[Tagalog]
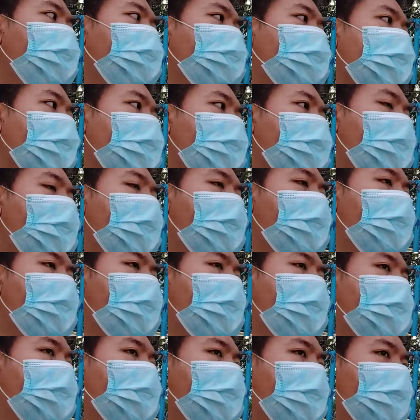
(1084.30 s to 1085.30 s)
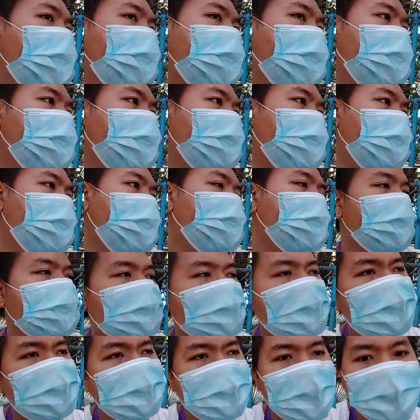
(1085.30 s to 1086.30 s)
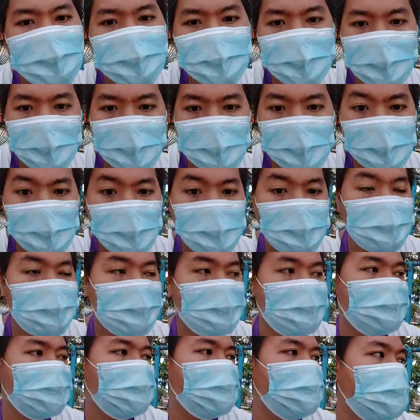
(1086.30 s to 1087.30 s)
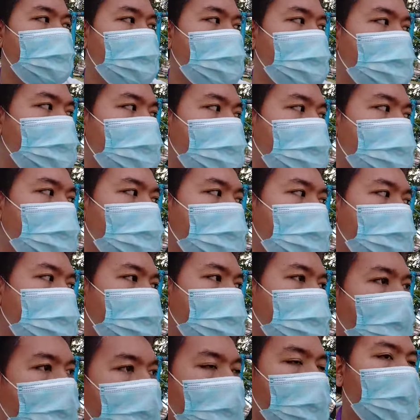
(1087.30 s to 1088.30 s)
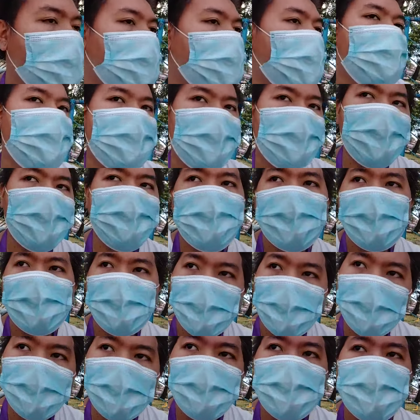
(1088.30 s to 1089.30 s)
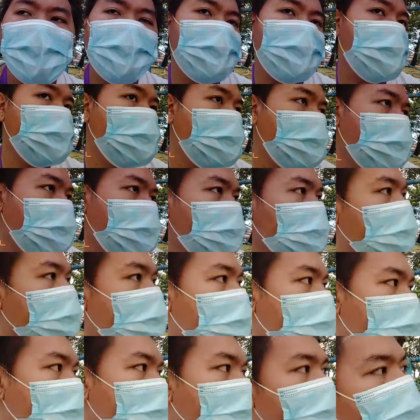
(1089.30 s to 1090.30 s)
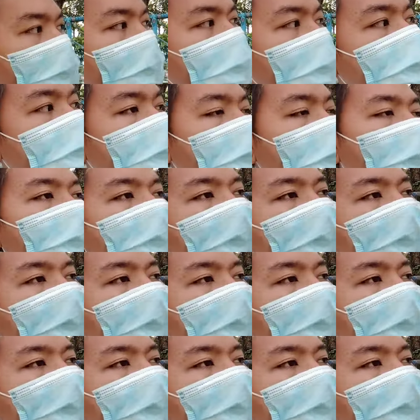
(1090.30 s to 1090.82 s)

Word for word: unsay connect ani oh discuss discuss lang ko kay nami kayo mag oh chika chika